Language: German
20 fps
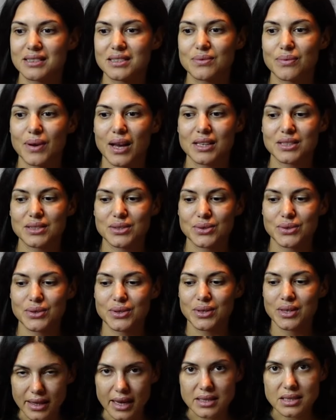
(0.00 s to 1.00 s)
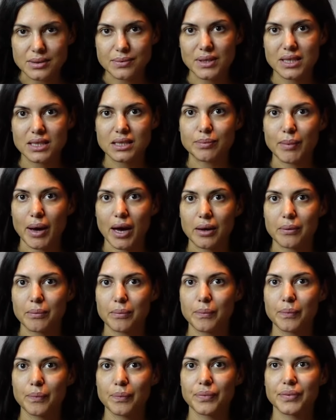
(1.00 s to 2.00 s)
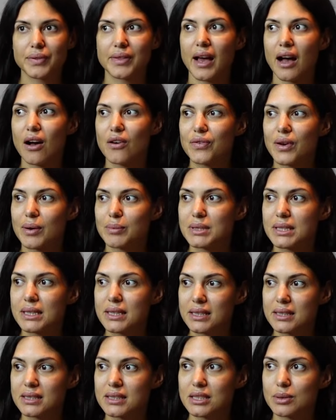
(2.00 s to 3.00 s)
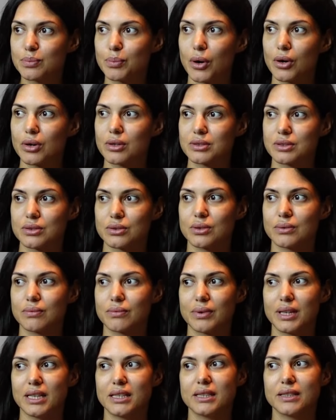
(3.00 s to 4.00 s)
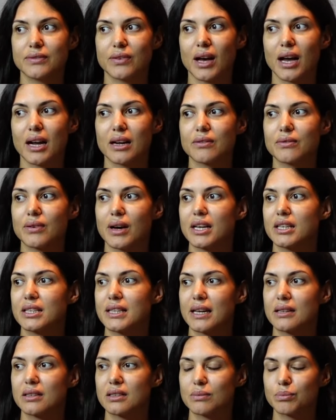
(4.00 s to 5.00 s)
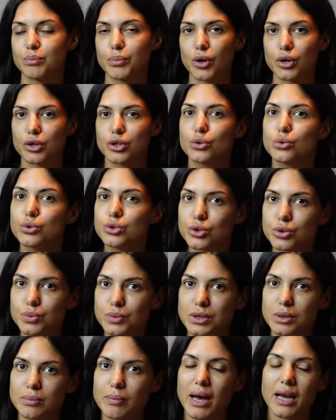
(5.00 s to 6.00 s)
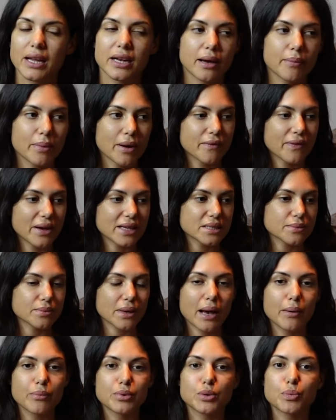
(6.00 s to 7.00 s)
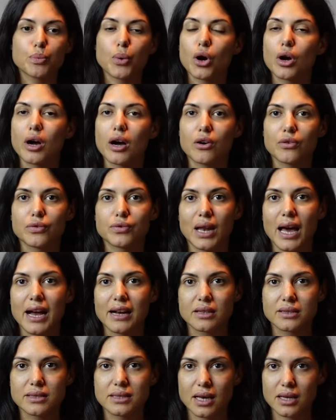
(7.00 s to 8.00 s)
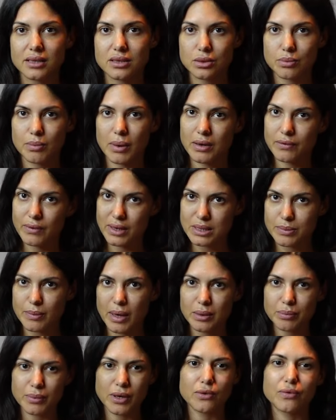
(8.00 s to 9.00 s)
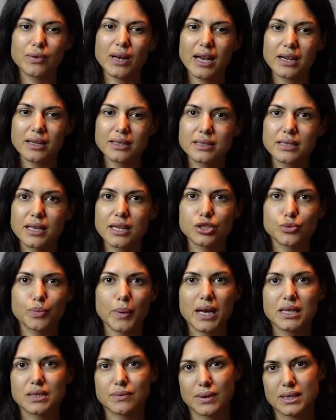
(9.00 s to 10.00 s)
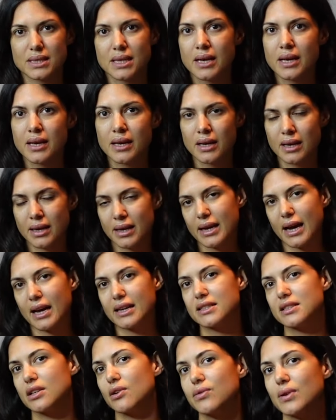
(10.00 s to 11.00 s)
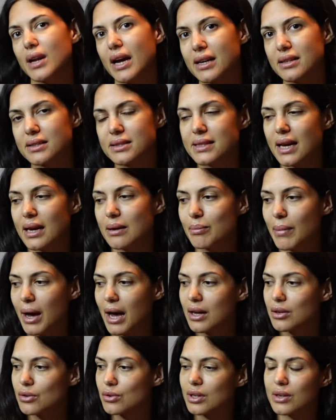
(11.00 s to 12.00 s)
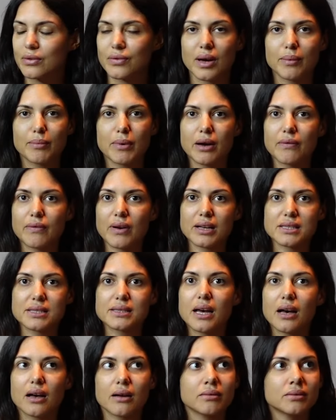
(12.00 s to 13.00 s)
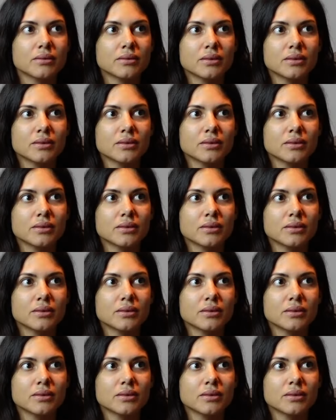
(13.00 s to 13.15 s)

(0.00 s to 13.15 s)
das war so, das will ich machen. Darauf habe ich richtig Bock, so. Weil die Frage war, ich hätte Bock, YouTube zu machen, aber was habe ich Bock auf lange Zeit zu machen? Was macht mir auf lange Zeit Spaß? Was kann ich auf lange Zeit machen? Und auf einmal war es da.